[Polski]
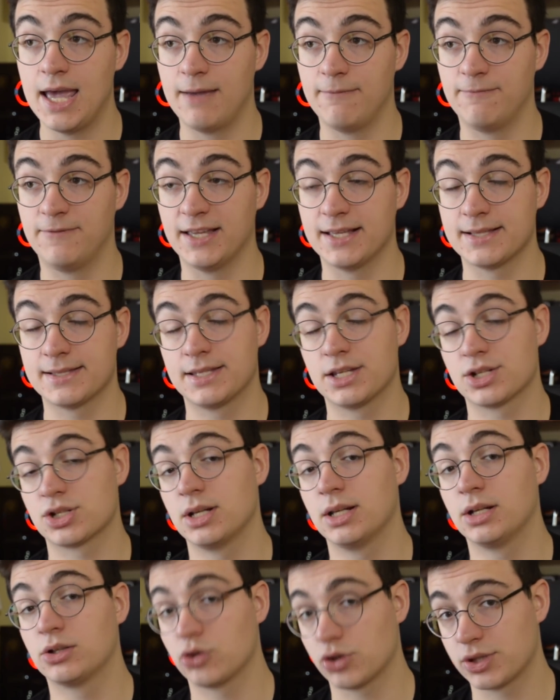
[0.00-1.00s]
więc
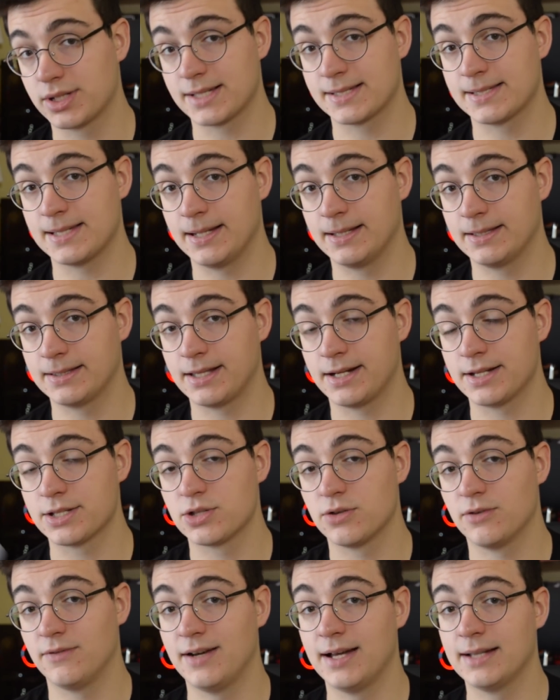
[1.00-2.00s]
jeżeli ktoś jest
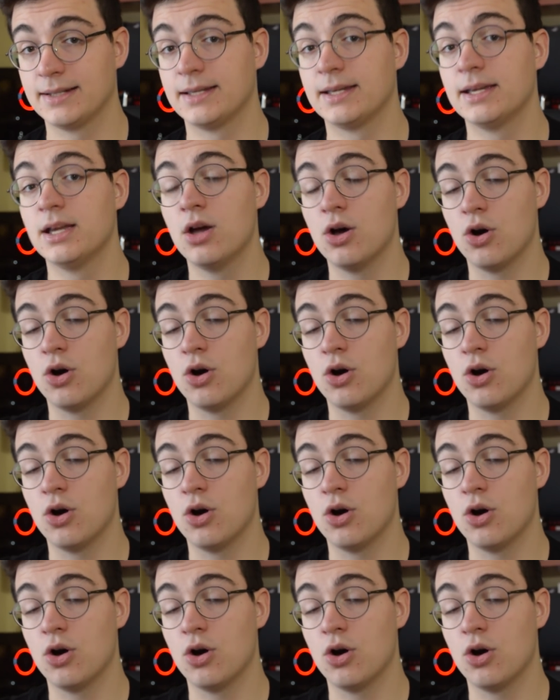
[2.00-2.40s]
zainteresowany,